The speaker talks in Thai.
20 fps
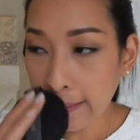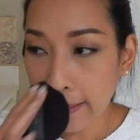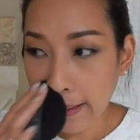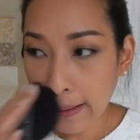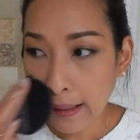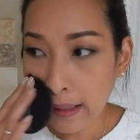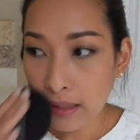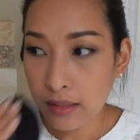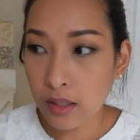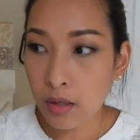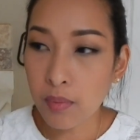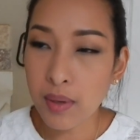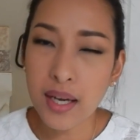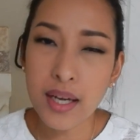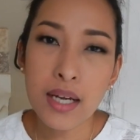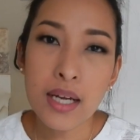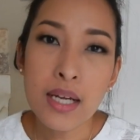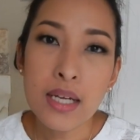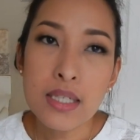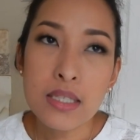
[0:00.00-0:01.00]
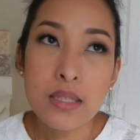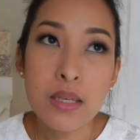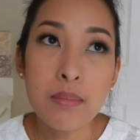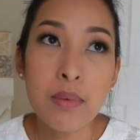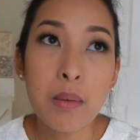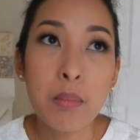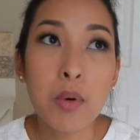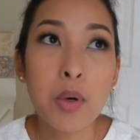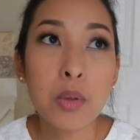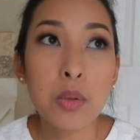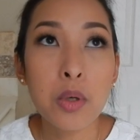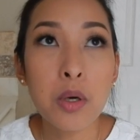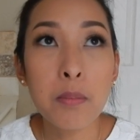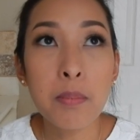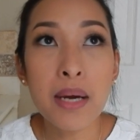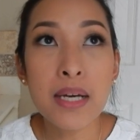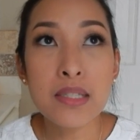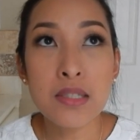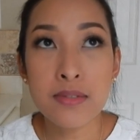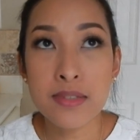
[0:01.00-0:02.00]
นะคะ แต่ว่าสำหรับคนทั่ว
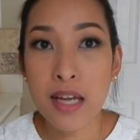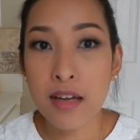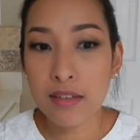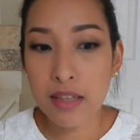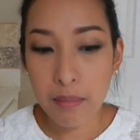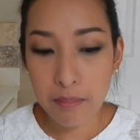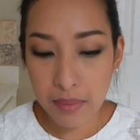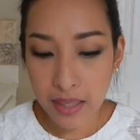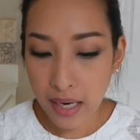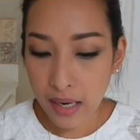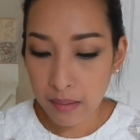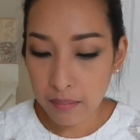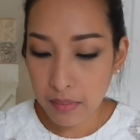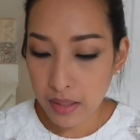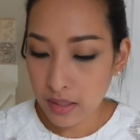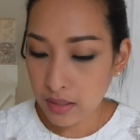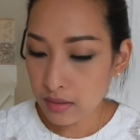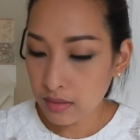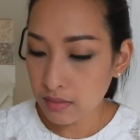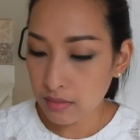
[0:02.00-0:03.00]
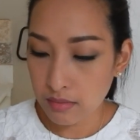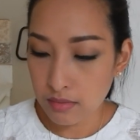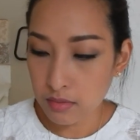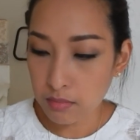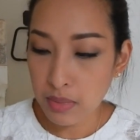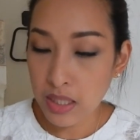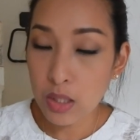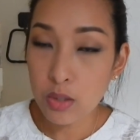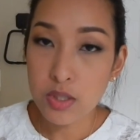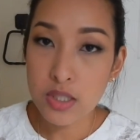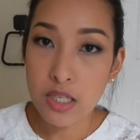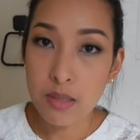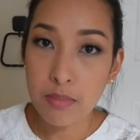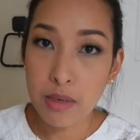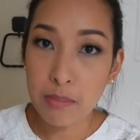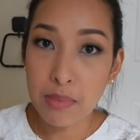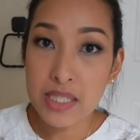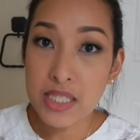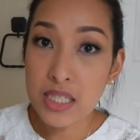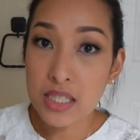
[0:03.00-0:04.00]
ไปสาวๆทำงานมันไม่รู้สิ
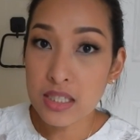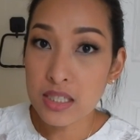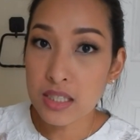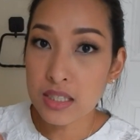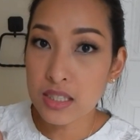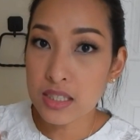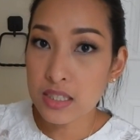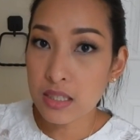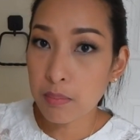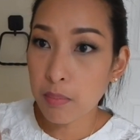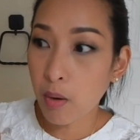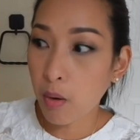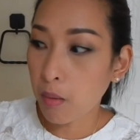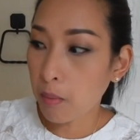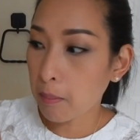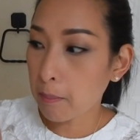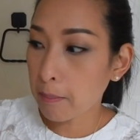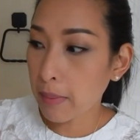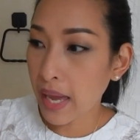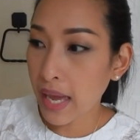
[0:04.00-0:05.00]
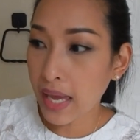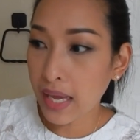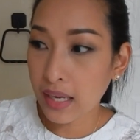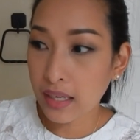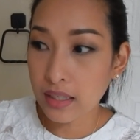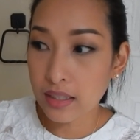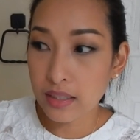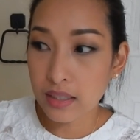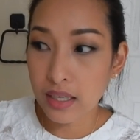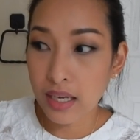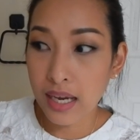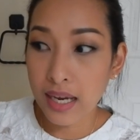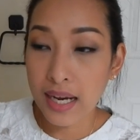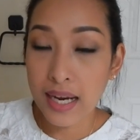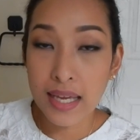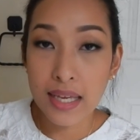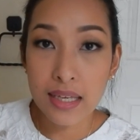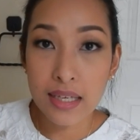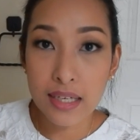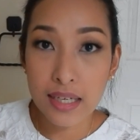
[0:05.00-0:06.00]
มันไม่ใช่เรื่องที่จะพกแป้งอะ
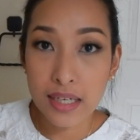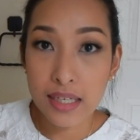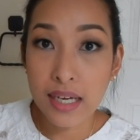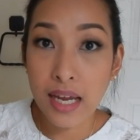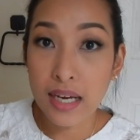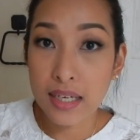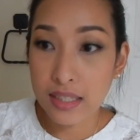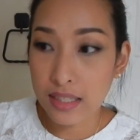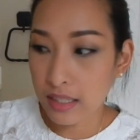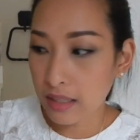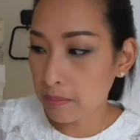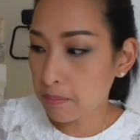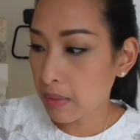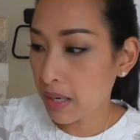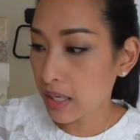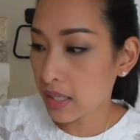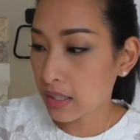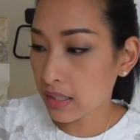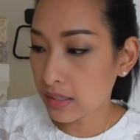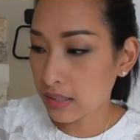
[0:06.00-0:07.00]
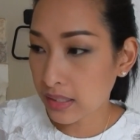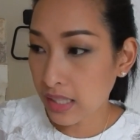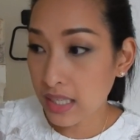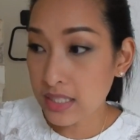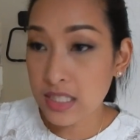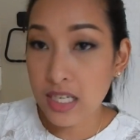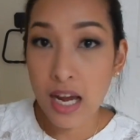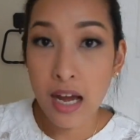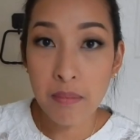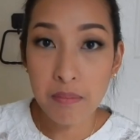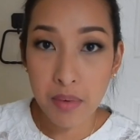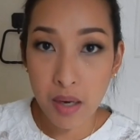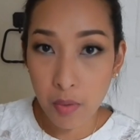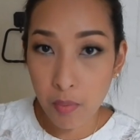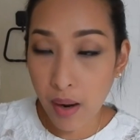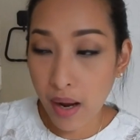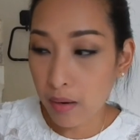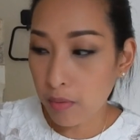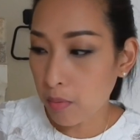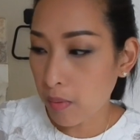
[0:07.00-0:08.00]
ไรขนาดนี้ไปทัชอัพ
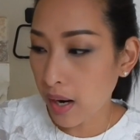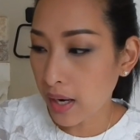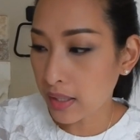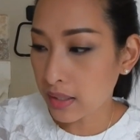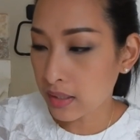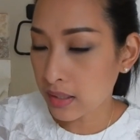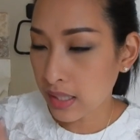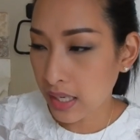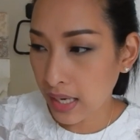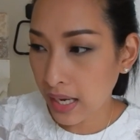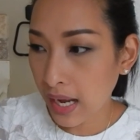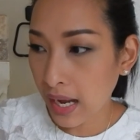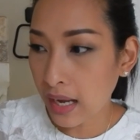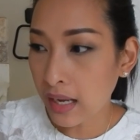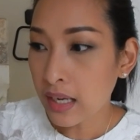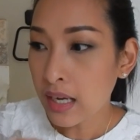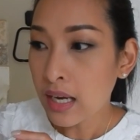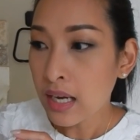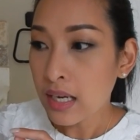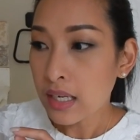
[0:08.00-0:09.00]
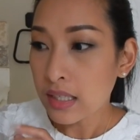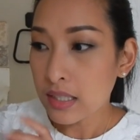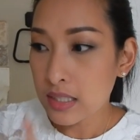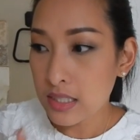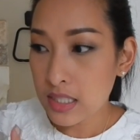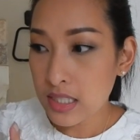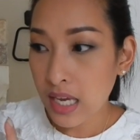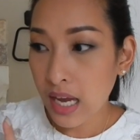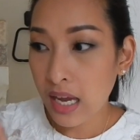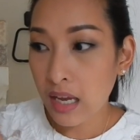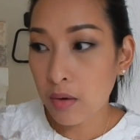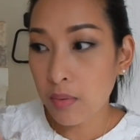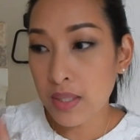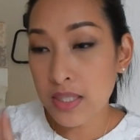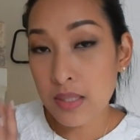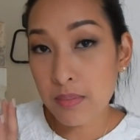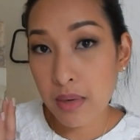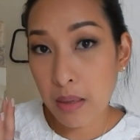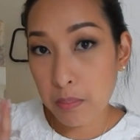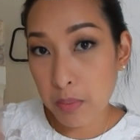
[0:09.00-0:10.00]
ระหว่างวันนะคะ คือใช้ไว้
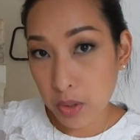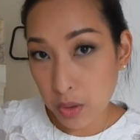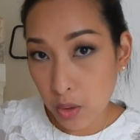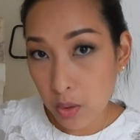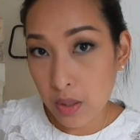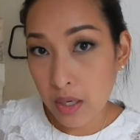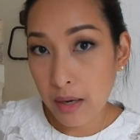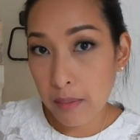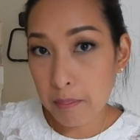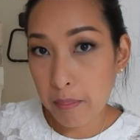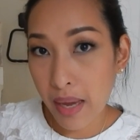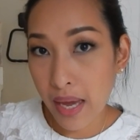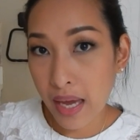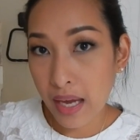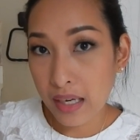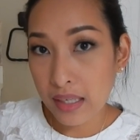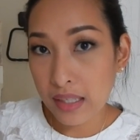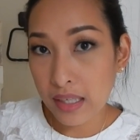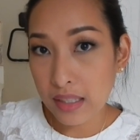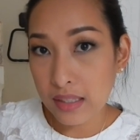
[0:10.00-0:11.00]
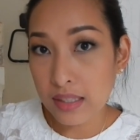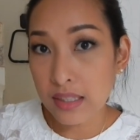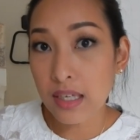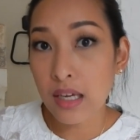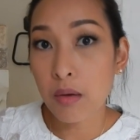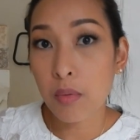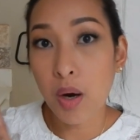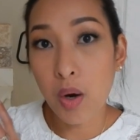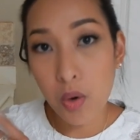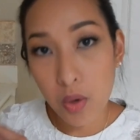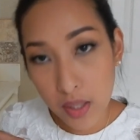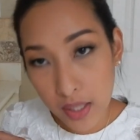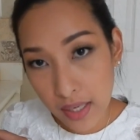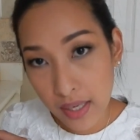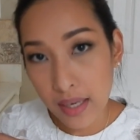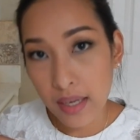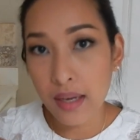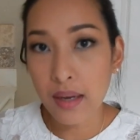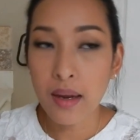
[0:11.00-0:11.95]
สำหรับบนโต๊ะเครื่องแป้งเนี่ยทีเคว่าโอเค